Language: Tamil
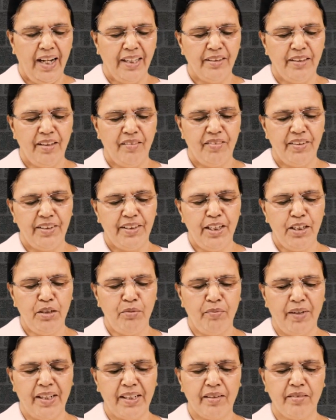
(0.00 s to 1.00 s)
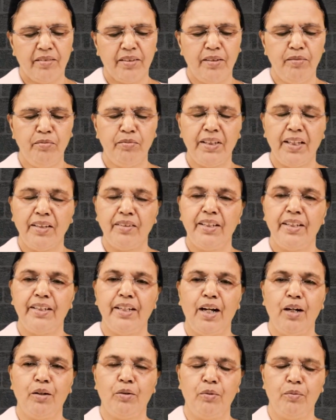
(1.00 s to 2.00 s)
அந்த விதை மரத்தின்
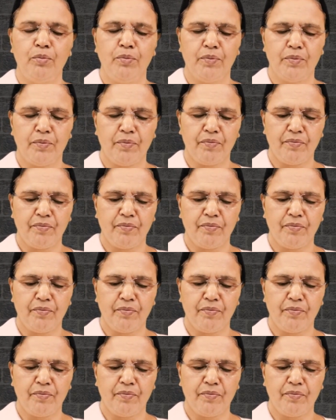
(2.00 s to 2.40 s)
தந்தையாகும்